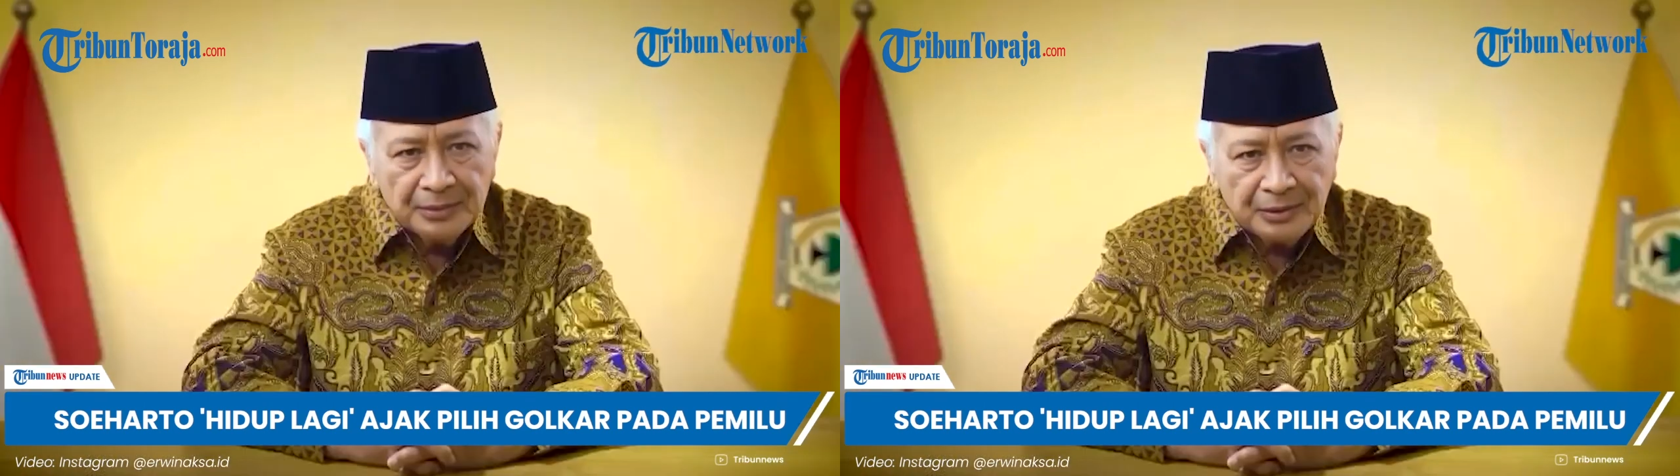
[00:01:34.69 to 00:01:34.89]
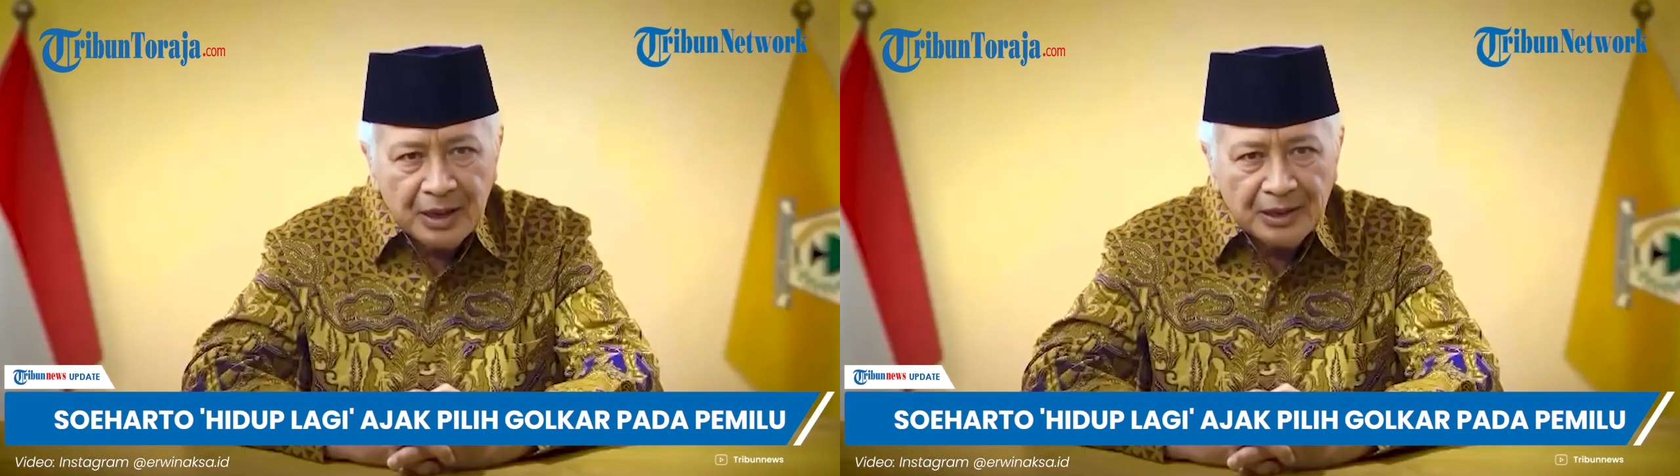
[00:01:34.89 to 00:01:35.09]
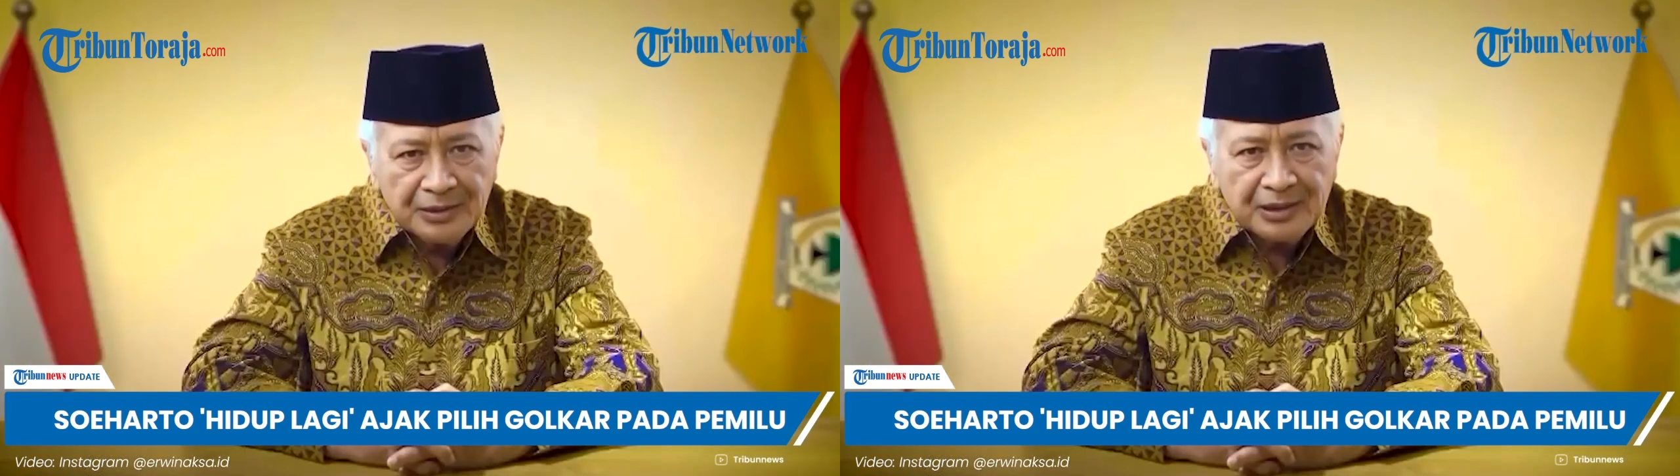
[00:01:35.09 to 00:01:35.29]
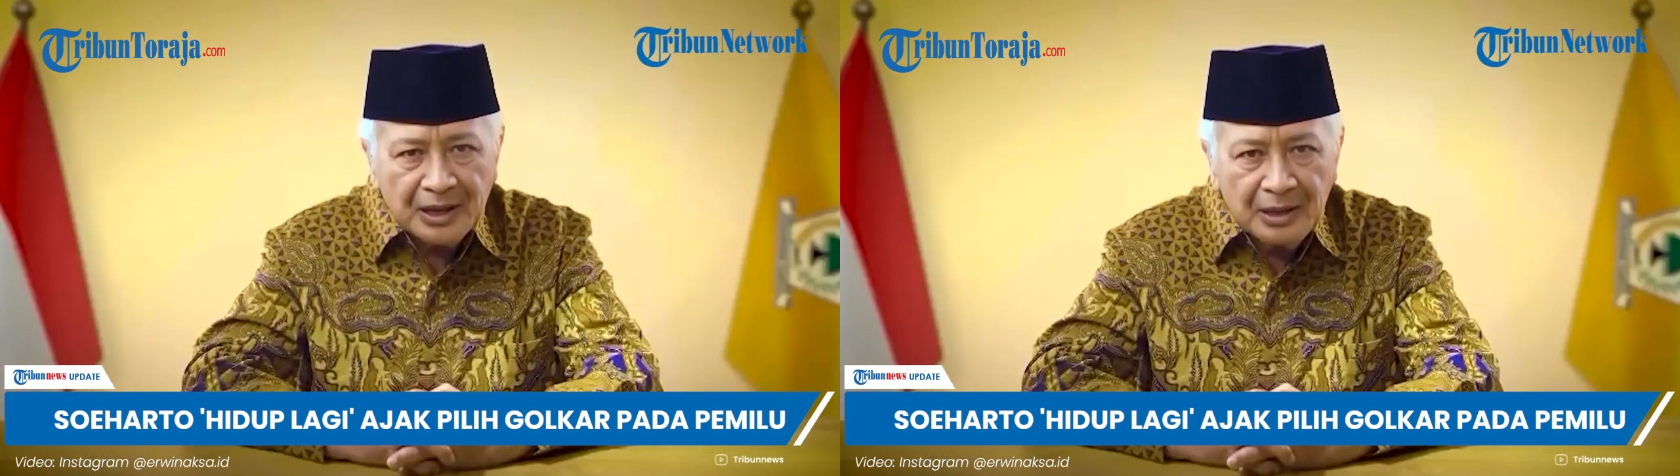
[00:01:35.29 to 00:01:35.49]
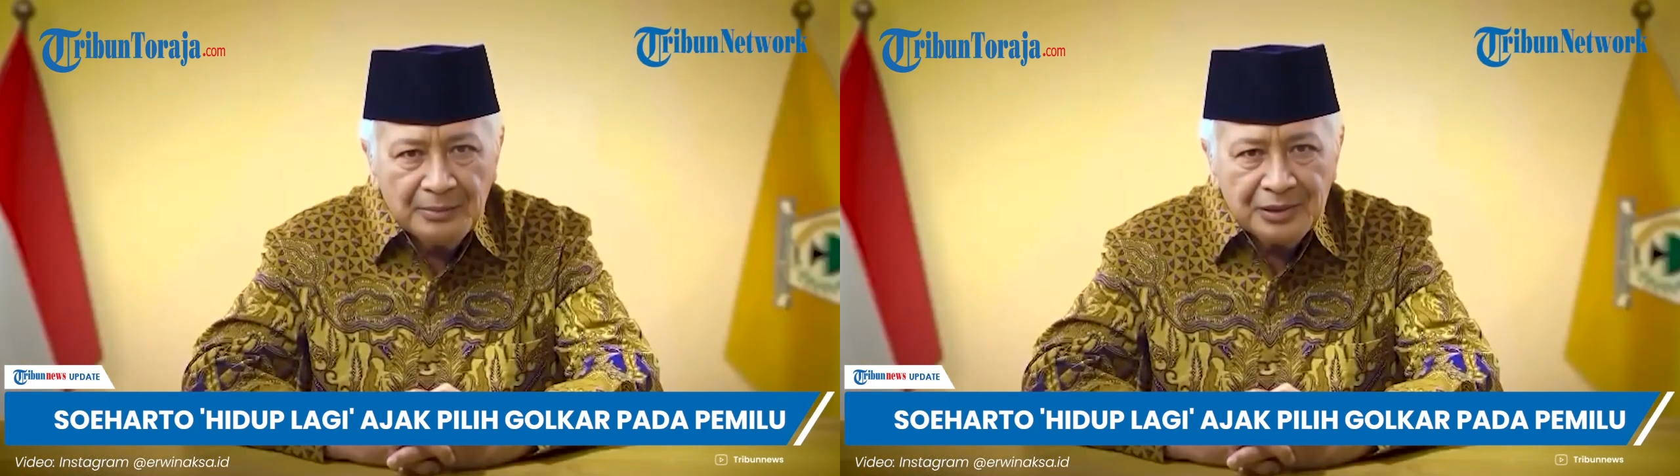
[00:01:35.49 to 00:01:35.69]
Sejak
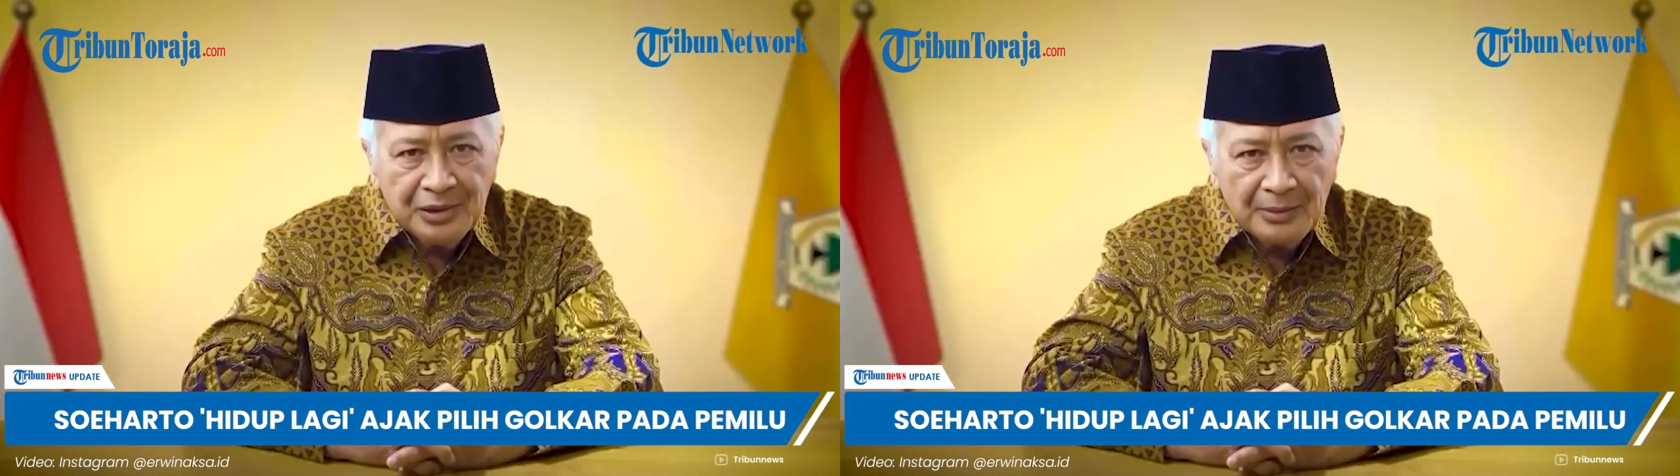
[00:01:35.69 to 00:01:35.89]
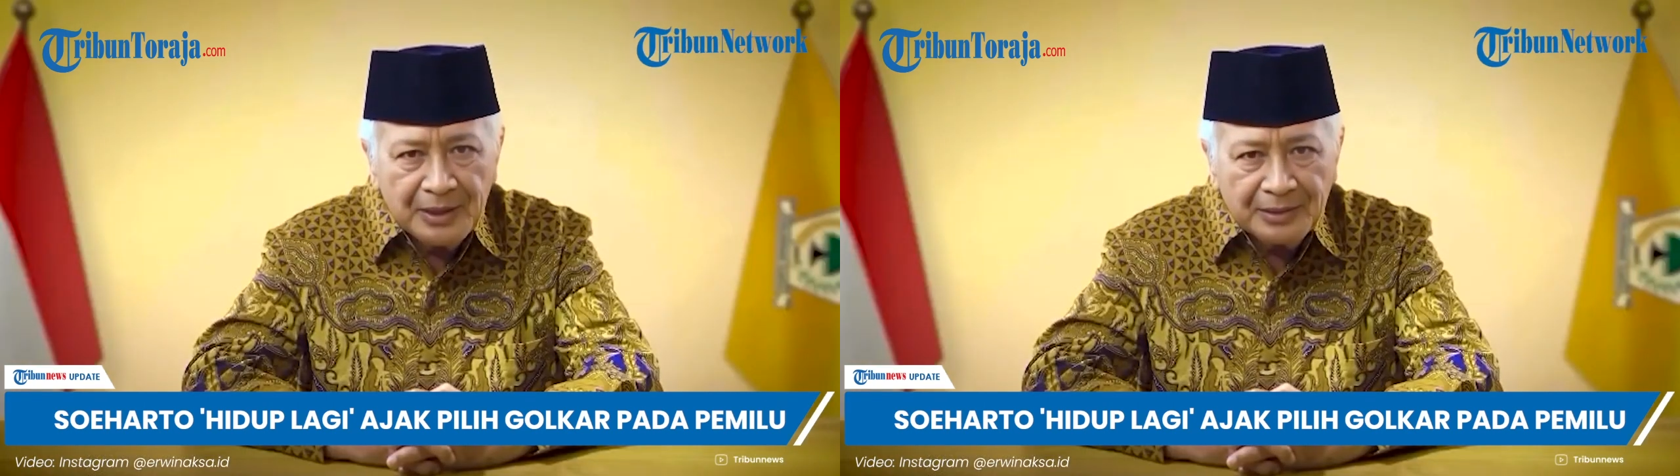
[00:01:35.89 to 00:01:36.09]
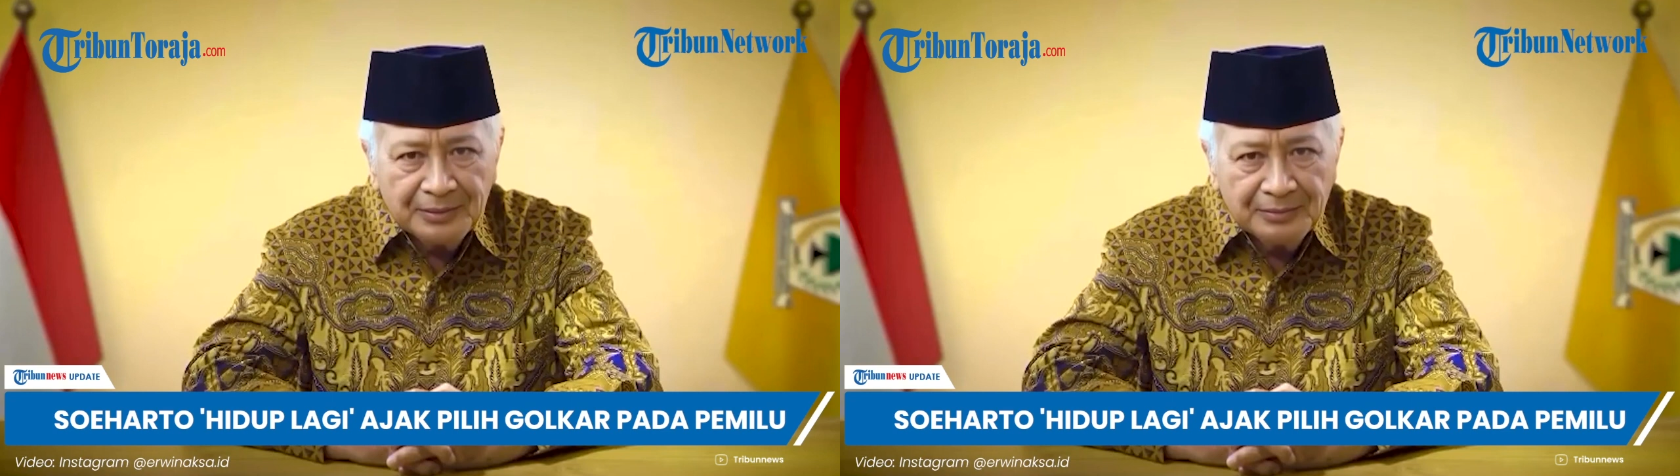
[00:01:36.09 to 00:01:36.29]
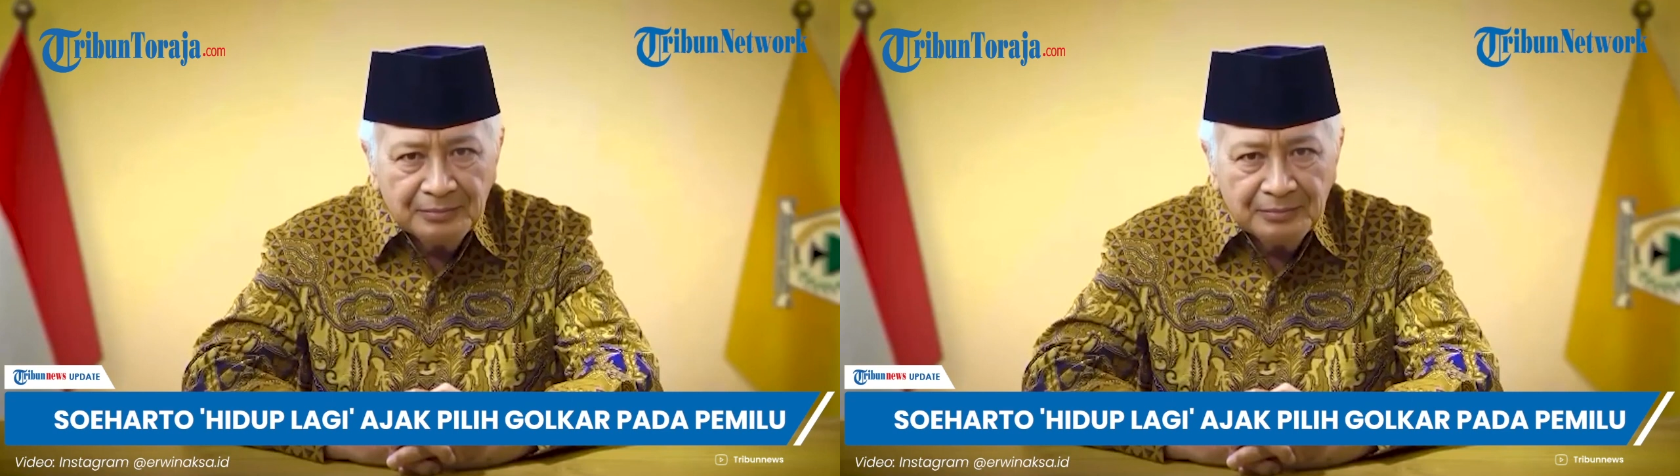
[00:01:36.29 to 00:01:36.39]
saya menjabat,